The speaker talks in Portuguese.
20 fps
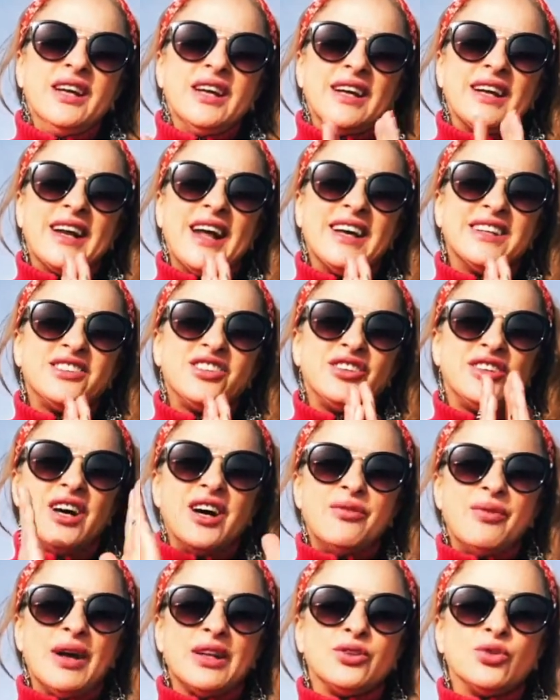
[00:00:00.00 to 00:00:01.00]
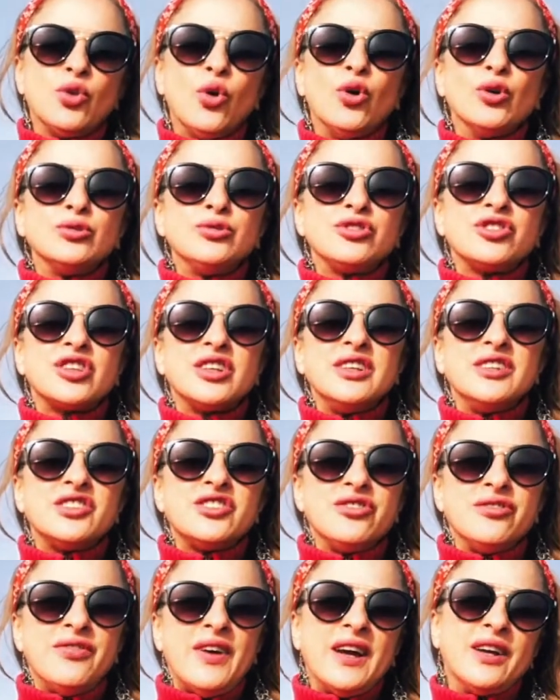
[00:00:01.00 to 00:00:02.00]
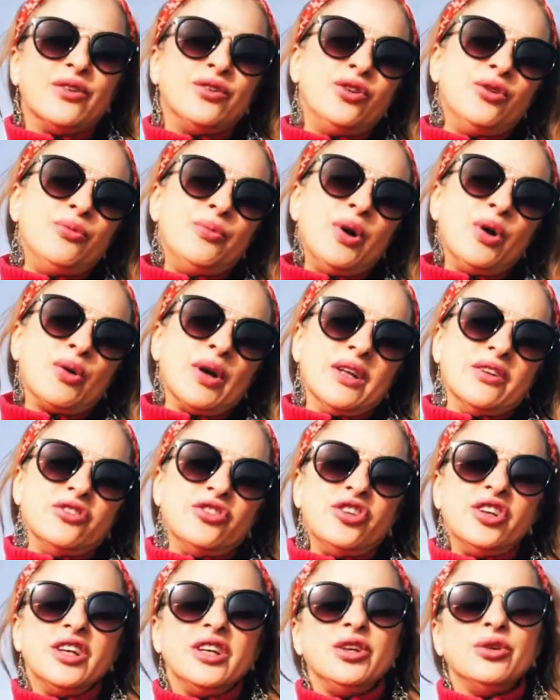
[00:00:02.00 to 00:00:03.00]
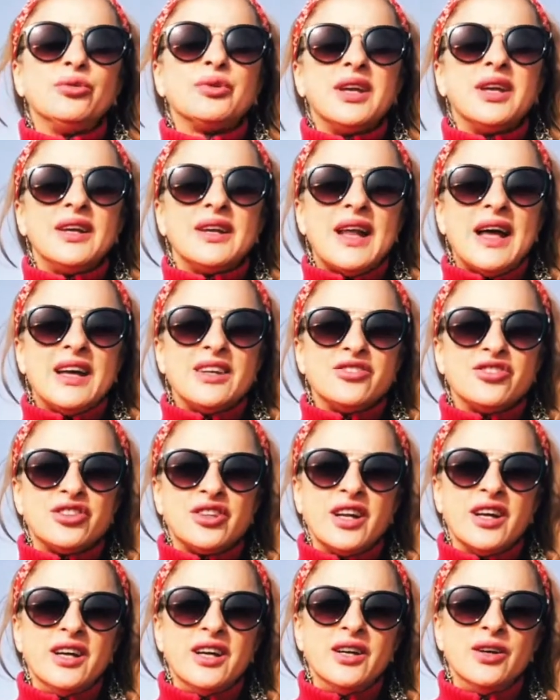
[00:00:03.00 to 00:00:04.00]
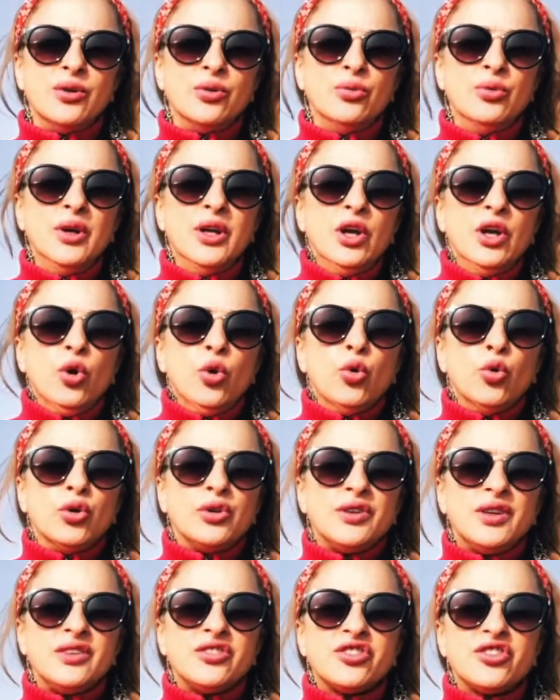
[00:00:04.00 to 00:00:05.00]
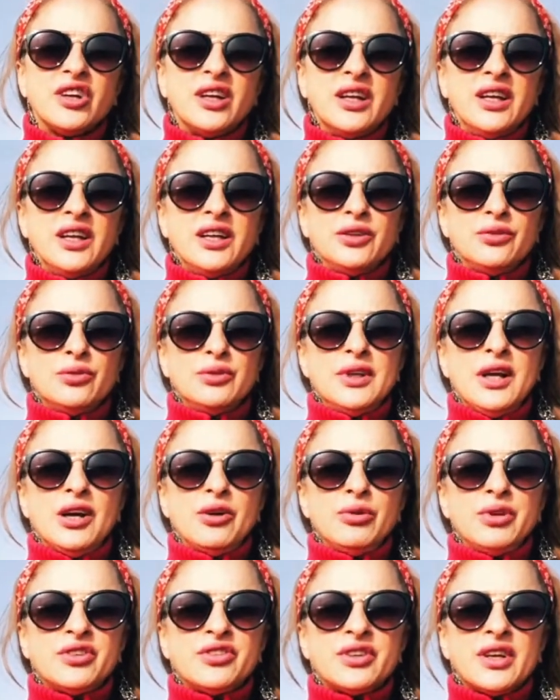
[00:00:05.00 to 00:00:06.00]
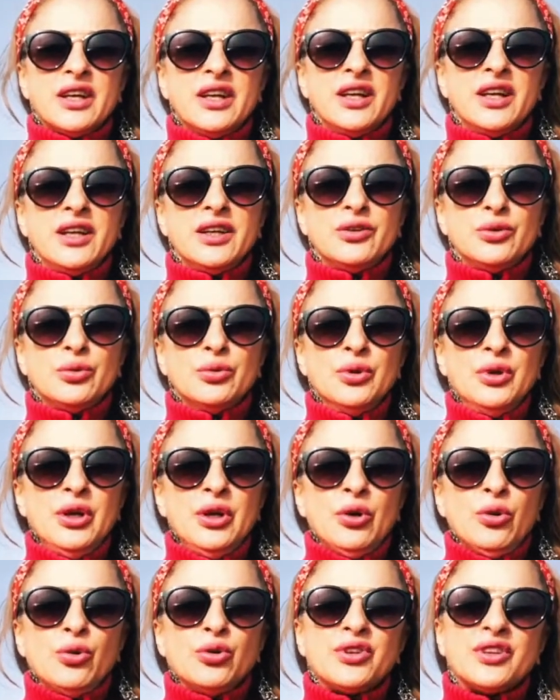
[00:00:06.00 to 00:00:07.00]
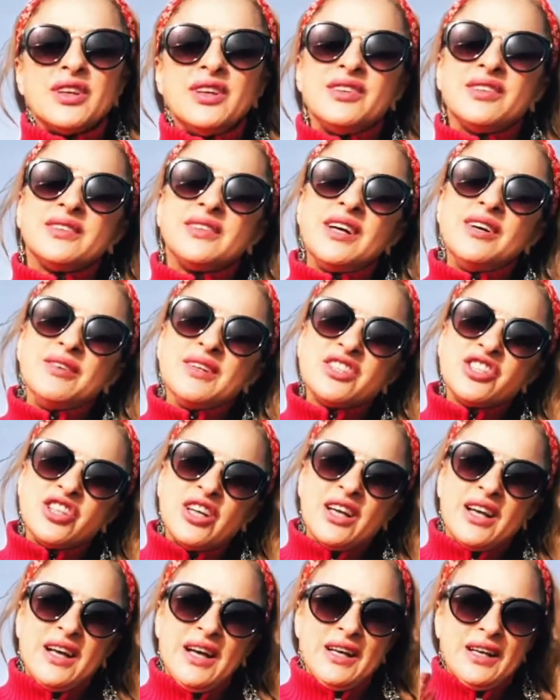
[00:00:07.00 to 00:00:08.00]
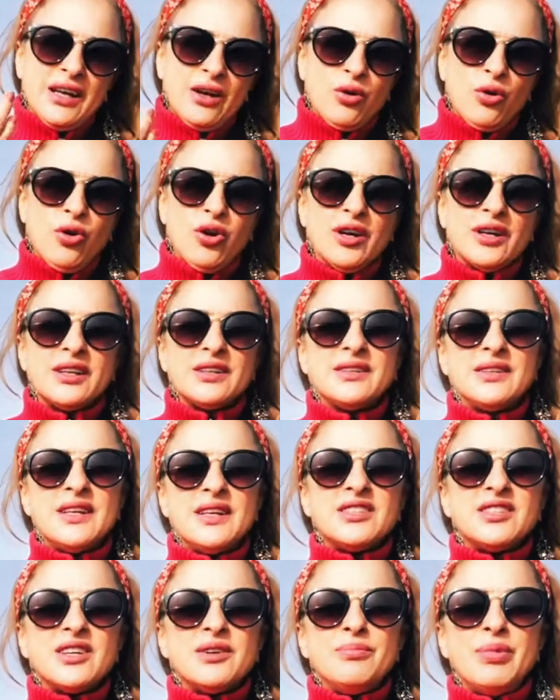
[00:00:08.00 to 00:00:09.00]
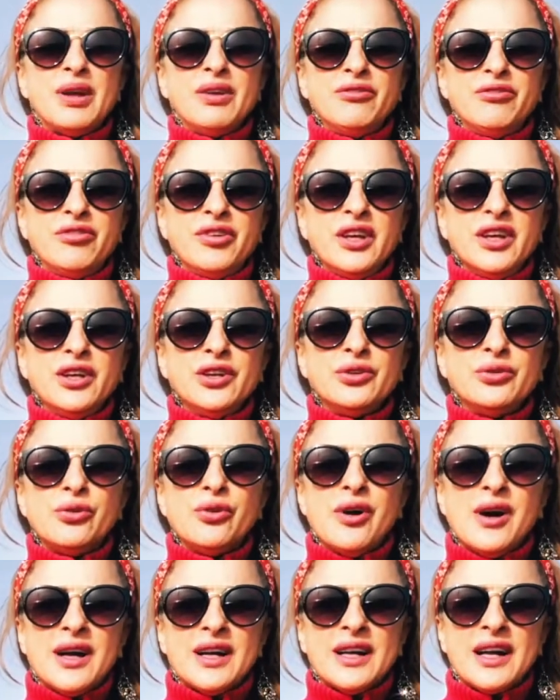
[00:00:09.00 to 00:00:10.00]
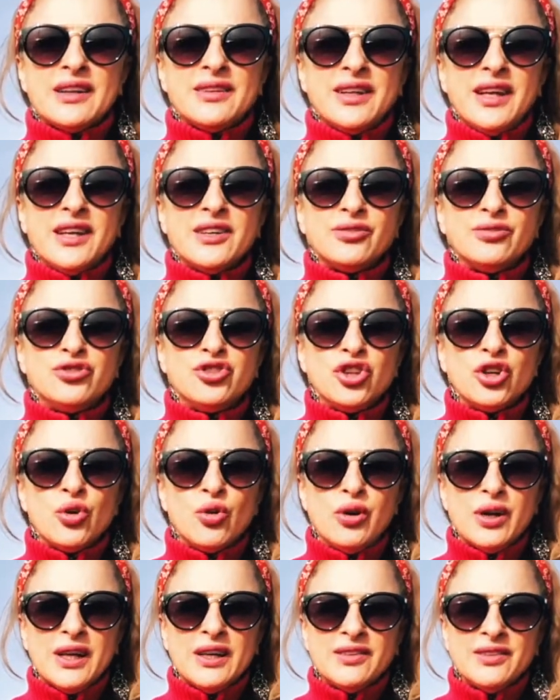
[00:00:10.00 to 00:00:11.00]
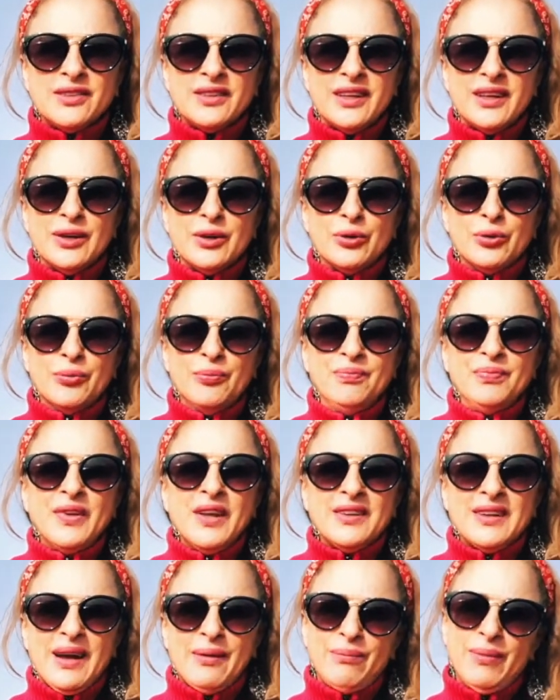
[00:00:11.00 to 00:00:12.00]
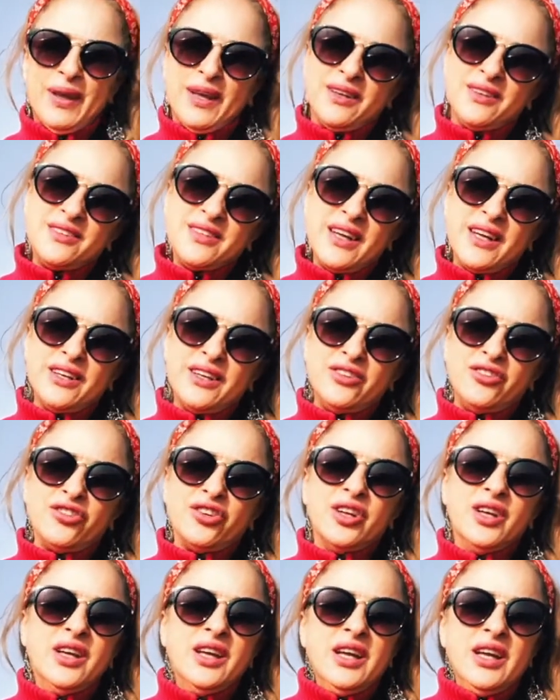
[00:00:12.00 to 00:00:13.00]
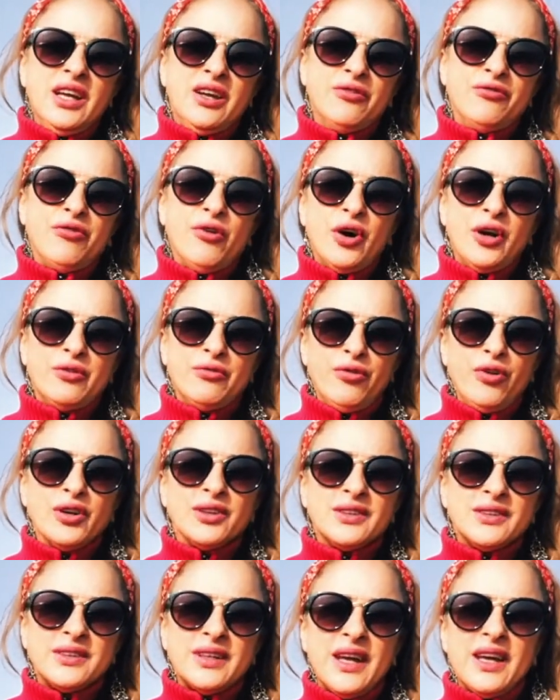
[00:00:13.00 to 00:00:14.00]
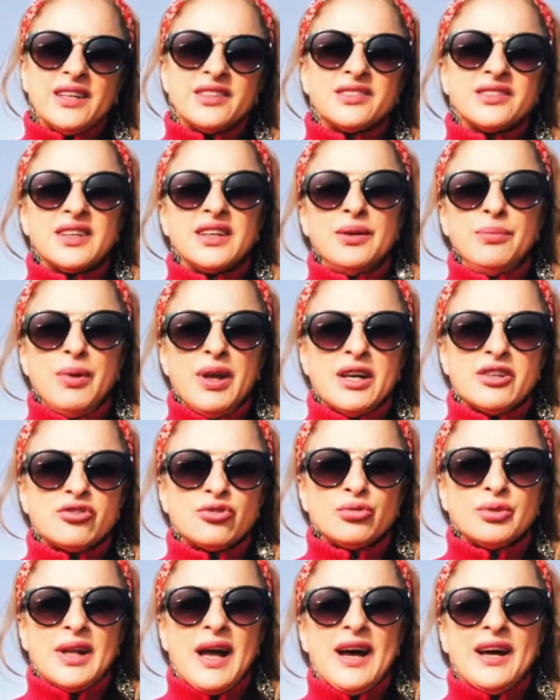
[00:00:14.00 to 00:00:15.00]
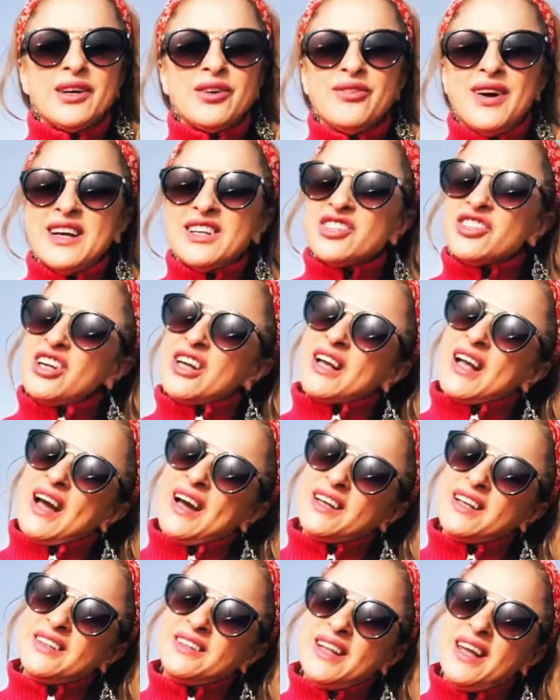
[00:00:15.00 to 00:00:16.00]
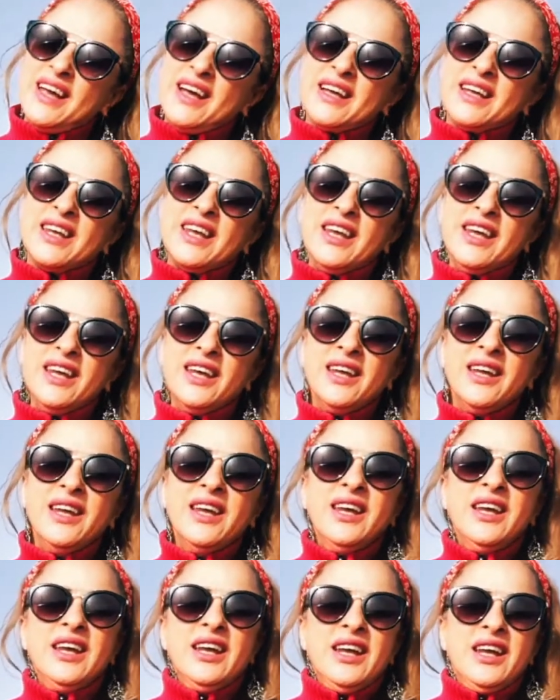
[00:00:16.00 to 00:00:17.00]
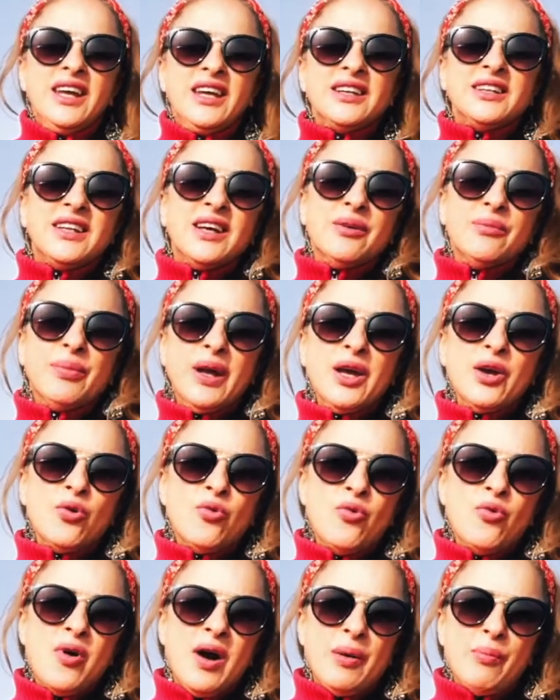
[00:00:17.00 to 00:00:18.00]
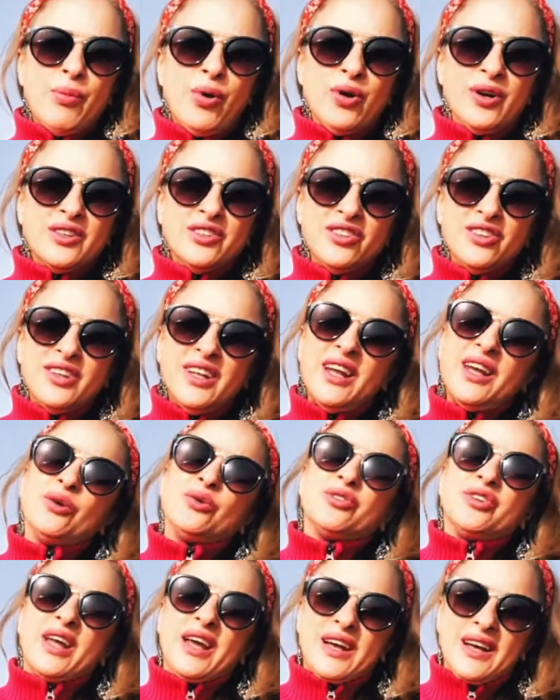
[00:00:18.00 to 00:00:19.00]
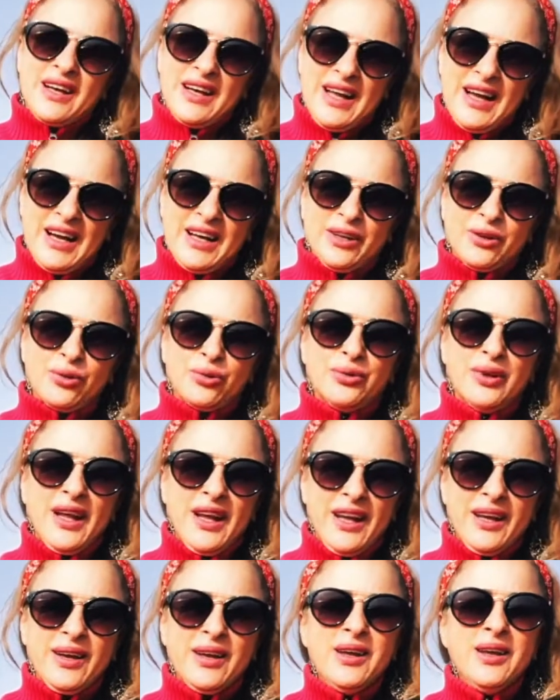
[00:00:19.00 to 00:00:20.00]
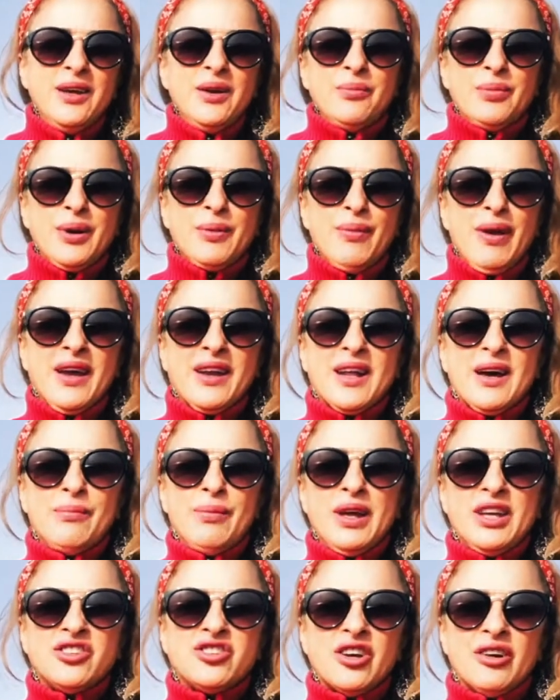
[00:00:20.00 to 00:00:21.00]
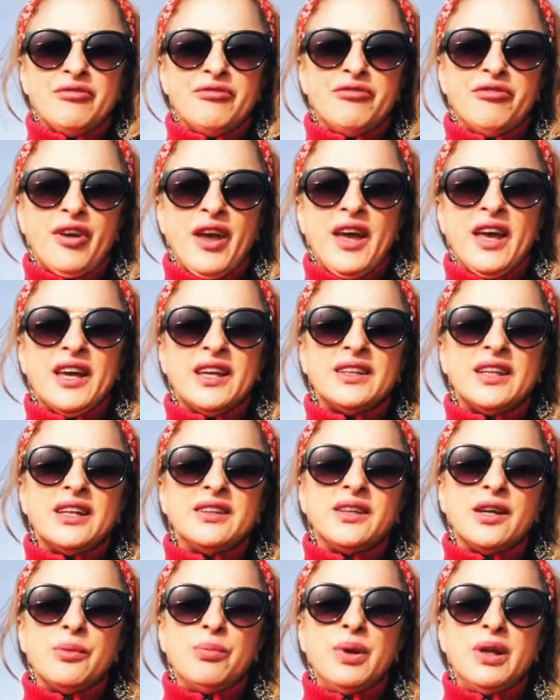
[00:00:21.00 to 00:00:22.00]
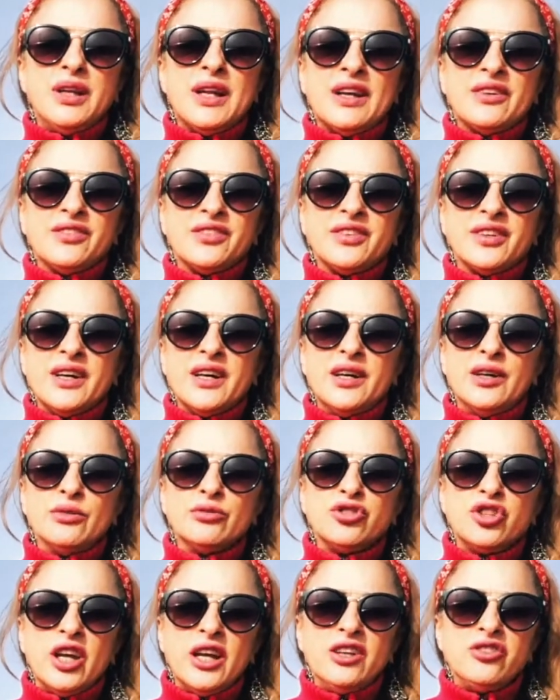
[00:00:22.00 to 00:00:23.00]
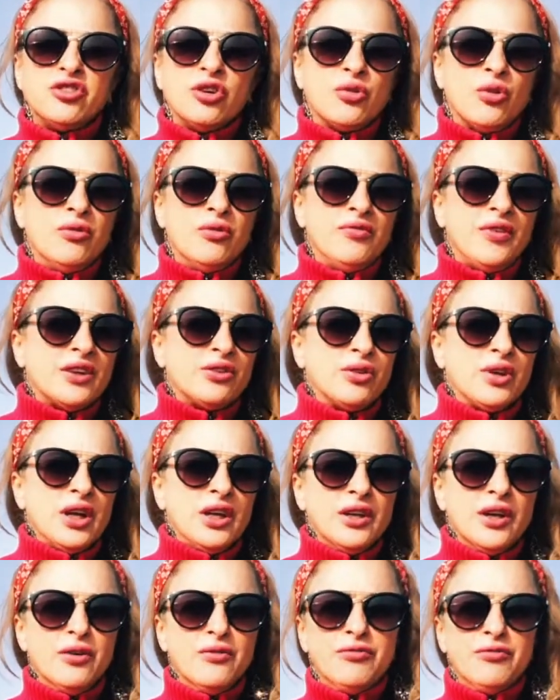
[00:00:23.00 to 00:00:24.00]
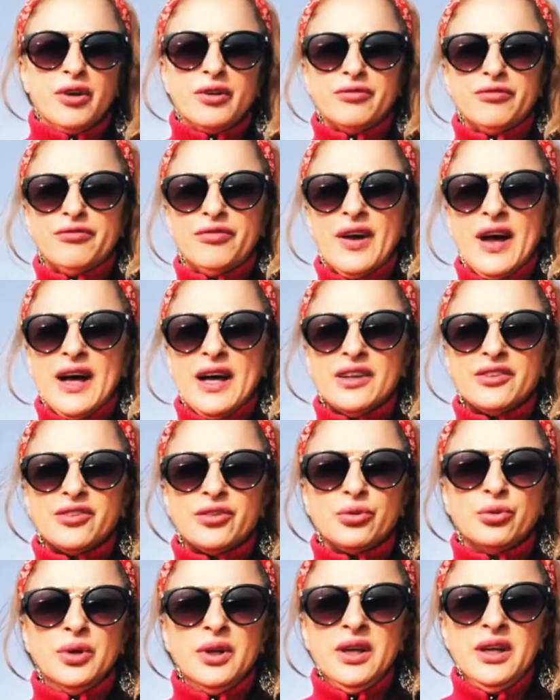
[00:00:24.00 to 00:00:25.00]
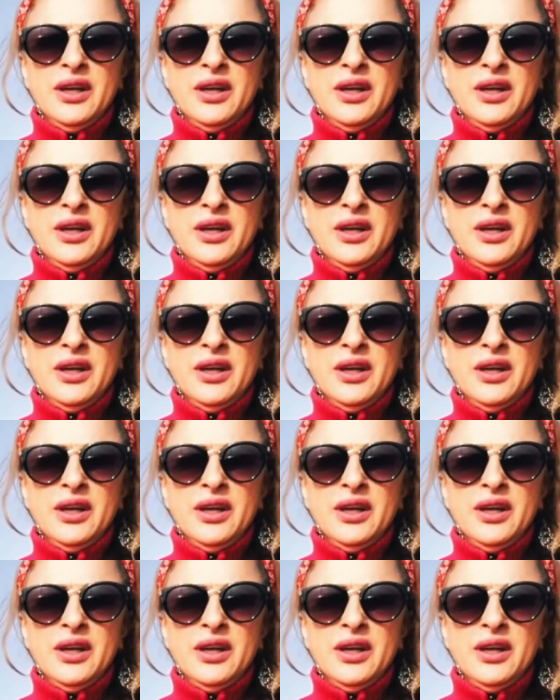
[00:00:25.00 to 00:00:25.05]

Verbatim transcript: Gratidão a todos que estiveram no meu cantinho, que lá estão, os inscritos, não inscritos, os que estão a chegar agora, seja bem-vindo, eu agradeço de coração, tá bem, gente? E foi vocês que me ajudaram a chegar até aqui e também com o amor de Deus, é claro, né? Primeiramente a fé, a determinação, gente, eu confesso que não foi fácil,